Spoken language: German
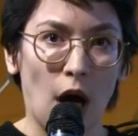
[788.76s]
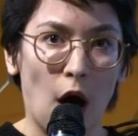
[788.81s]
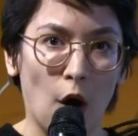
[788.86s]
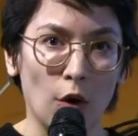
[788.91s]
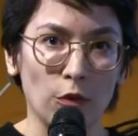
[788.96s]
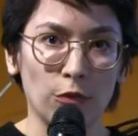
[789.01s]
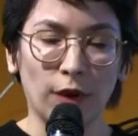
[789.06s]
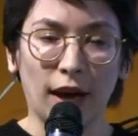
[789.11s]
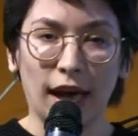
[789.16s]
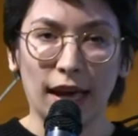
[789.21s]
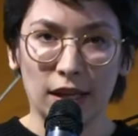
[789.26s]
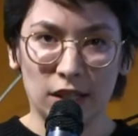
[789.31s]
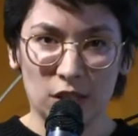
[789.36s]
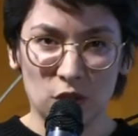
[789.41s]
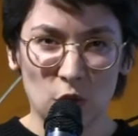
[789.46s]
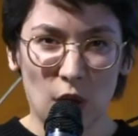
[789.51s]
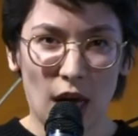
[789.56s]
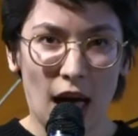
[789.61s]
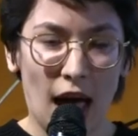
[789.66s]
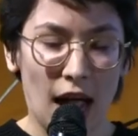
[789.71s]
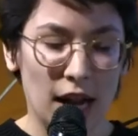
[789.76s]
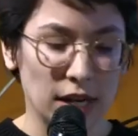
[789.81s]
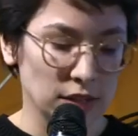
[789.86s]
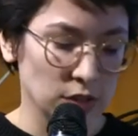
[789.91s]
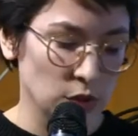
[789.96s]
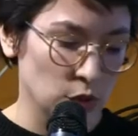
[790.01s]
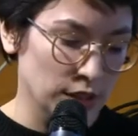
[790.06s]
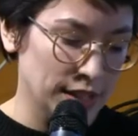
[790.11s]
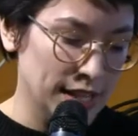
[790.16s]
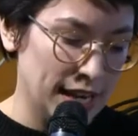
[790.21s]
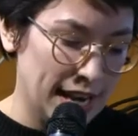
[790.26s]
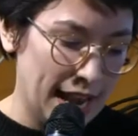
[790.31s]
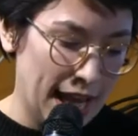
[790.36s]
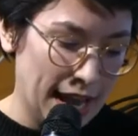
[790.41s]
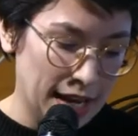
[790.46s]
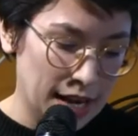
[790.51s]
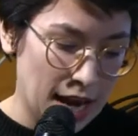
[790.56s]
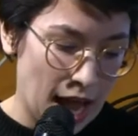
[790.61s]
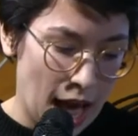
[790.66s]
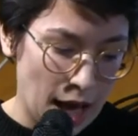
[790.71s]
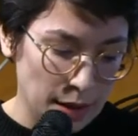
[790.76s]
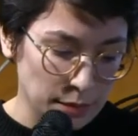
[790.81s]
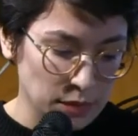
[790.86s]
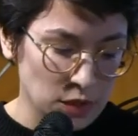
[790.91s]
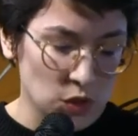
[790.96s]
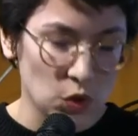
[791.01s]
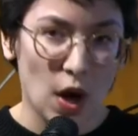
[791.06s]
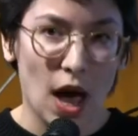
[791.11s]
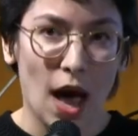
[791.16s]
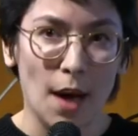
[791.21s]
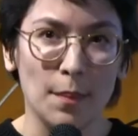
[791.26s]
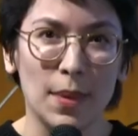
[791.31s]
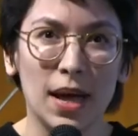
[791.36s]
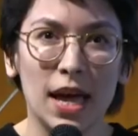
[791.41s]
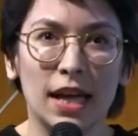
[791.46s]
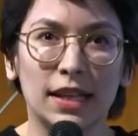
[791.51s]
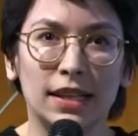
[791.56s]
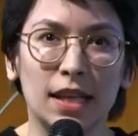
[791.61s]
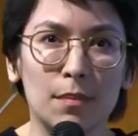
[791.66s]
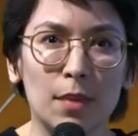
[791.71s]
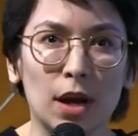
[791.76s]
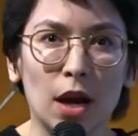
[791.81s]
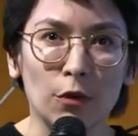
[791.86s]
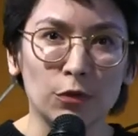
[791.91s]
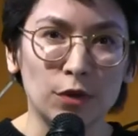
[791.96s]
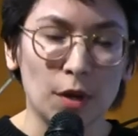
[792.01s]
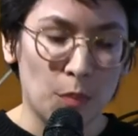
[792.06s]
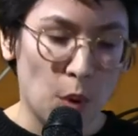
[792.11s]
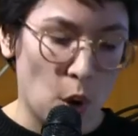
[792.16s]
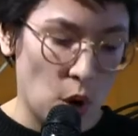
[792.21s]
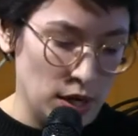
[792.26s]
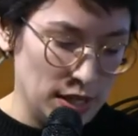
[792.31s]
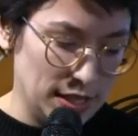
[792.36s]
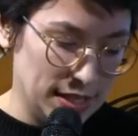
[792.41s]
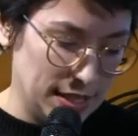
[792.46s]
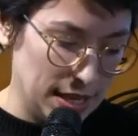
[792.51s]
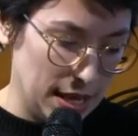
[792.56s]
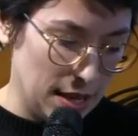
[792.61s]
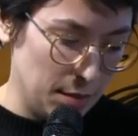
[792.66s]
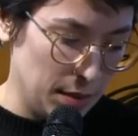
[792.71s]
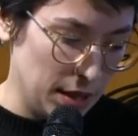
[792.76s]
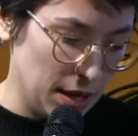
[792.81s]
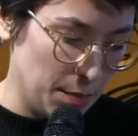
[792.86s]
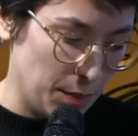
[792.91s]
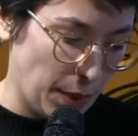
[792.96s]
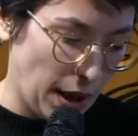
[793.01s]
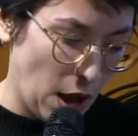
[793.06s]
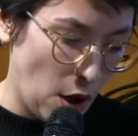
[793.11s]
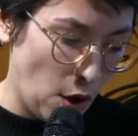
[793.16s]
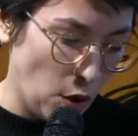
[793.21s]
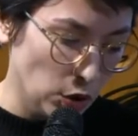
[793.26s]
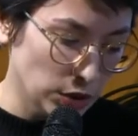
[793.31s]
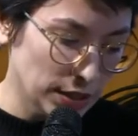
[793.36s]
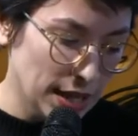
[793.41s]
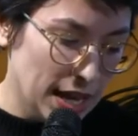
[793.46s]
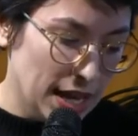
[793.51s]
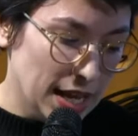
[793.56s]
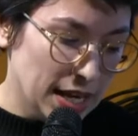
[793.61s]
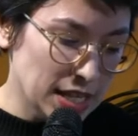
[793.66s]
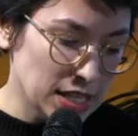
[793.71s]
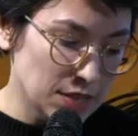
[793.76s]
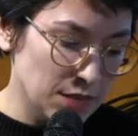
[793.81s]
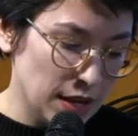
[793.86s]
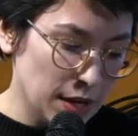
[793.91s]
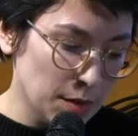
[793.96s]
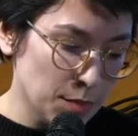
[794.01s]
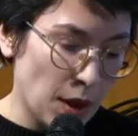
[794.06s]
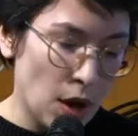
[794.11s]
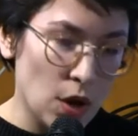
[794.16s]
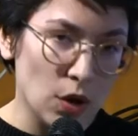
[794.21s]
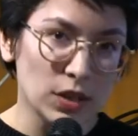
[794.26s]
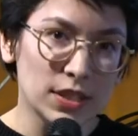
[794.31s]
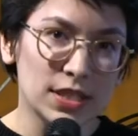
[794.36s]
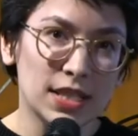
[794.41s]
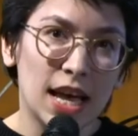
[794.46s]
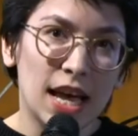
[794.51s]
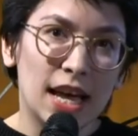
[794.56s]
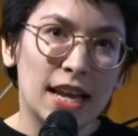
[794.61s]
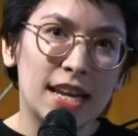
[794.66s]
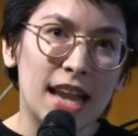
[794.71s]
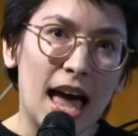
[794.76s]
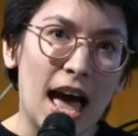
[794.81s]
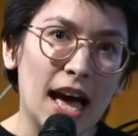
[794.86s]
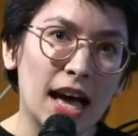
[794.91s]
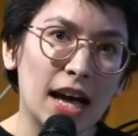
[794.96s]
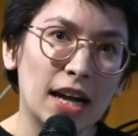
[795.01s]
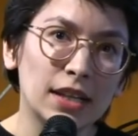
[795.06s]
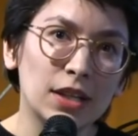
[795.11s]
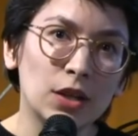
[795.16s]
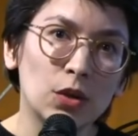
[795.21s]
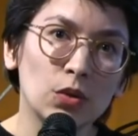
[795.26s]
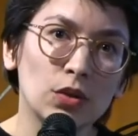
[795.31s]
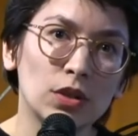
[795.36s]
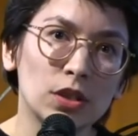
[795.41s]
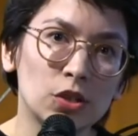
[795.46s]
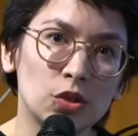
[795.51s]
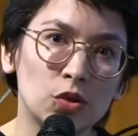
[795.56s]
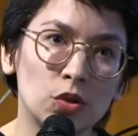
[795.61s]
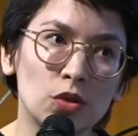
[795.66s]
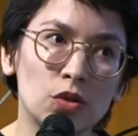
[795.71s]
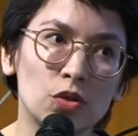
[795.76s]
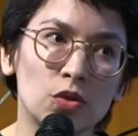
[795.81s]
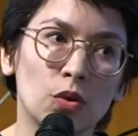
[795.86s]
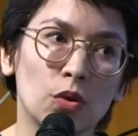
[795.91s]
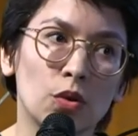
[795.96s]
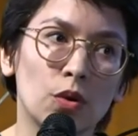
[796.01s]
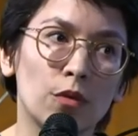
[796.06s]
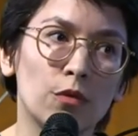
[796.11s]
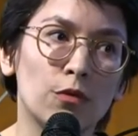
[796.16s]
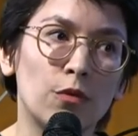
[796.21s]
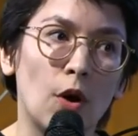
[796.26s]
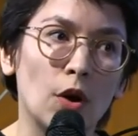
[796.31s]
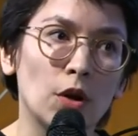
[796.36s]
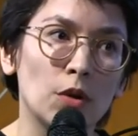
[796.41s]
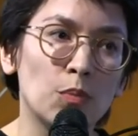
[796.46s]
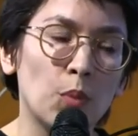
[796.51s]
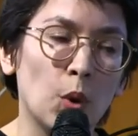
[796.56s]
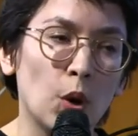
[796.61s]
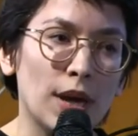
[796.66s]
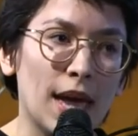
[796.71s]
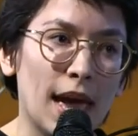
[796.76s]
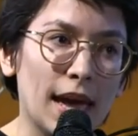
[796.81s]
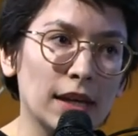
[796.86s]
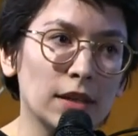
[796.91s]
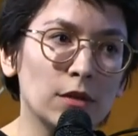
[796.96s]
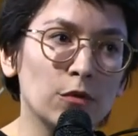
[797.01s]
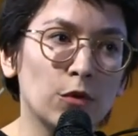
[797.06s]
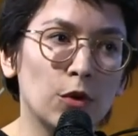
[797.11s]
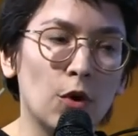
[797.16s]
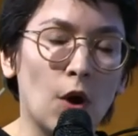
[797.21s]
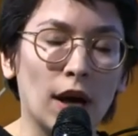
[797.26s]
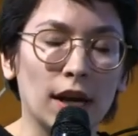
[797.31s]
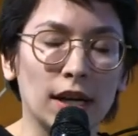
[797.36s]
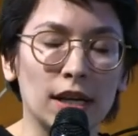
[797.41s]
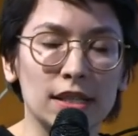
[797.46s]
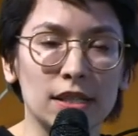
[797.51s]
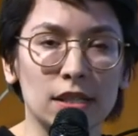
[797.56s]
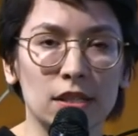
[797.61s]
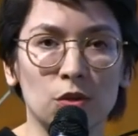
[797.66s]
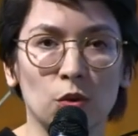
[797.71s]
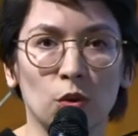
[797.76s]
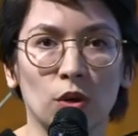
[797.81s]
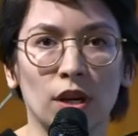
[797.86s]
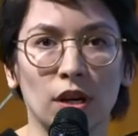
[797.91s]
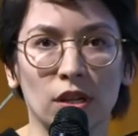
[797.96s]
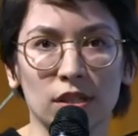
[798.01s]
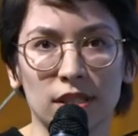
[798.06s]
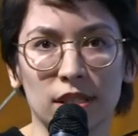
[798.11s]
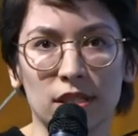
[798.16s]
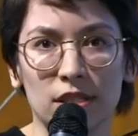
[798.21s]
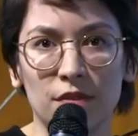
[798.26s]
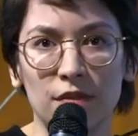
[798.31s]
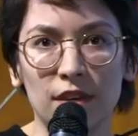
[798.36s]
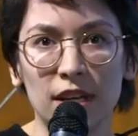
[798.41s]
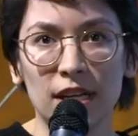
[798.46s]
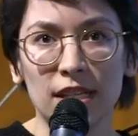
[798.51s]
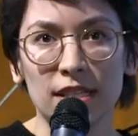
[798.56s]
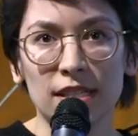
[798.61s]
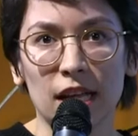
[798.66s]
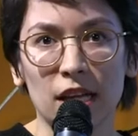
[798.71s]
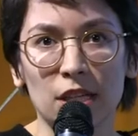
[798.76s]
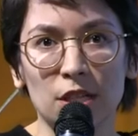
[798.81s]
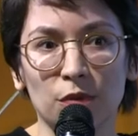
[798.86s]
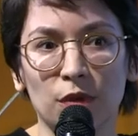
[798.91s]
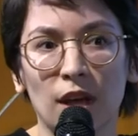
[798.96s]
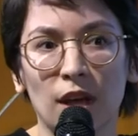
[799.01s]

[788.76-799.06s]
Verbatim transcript: aufrecht zu erhalten und einen langen Atem zu haben, den man auf der Policy-Ebene braucht. Deswegen braucht es nachhaltige Unterstützung von Projekten, von Organisationen aus der Zivilgesellschaft,